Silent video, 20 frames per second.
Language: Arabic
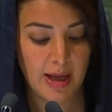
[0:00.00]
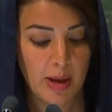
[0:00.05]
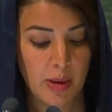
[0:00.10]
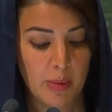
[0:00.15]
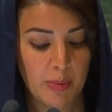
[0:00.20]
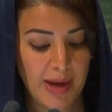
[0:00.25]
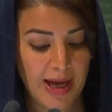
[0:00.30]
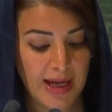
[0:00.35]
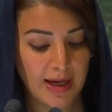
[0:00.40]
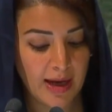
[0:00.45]

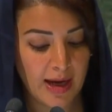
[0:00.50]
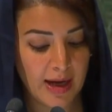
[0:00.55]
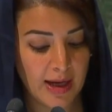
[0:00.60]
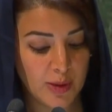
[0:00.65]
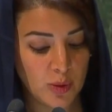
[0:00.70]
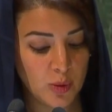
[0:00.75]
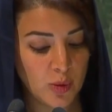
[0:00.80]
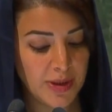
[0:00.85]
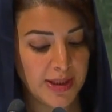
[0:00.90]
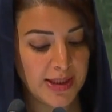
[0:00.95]
مع
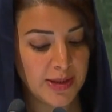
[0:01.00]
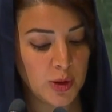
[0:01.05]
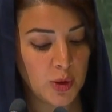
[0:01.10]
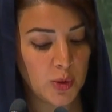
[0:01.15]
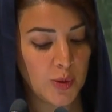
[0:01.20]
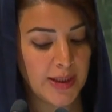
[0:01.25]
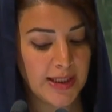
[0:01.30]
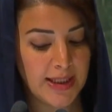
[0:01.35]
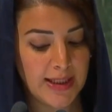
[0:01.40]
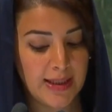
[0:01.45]
القانون
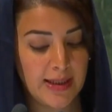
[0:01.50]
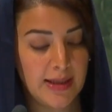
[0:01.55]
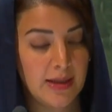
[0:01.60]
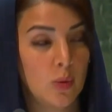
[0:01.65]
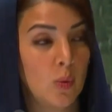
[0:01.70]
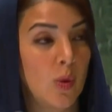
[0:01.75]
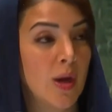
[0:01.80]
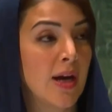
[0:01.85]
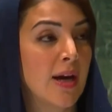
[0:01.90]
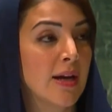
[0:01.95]
الدولي
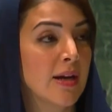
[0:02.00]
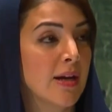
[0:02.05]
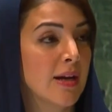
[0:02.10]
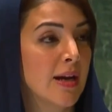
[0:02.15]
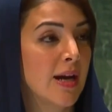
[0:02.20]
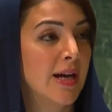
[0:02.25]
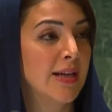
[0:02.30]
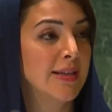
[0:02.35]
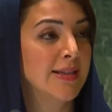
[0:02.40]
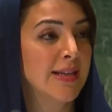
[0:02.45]

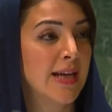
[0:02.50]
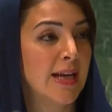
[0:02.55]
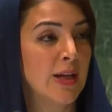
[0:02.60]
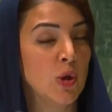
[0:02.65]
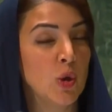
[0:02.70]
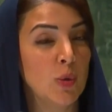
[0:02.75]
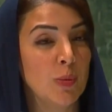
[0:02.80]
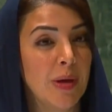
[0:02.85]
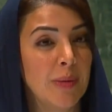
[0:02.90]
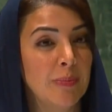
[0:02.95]
وقرارات
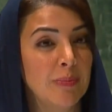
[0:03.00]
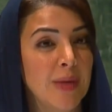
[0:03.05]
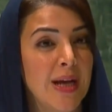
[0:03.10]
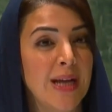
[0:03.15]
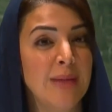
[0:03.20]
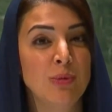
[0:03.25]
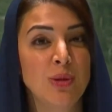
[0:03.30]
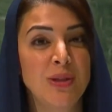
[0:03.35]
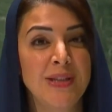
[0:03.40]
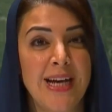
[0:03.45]
الأمم
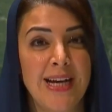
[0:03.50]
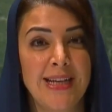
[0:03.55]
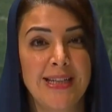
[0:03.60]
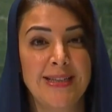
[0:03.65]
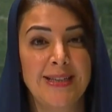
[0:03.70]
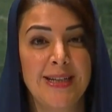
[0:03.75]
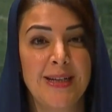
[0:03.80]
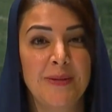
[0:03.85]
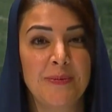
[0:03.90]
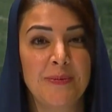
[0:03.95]
المتحدة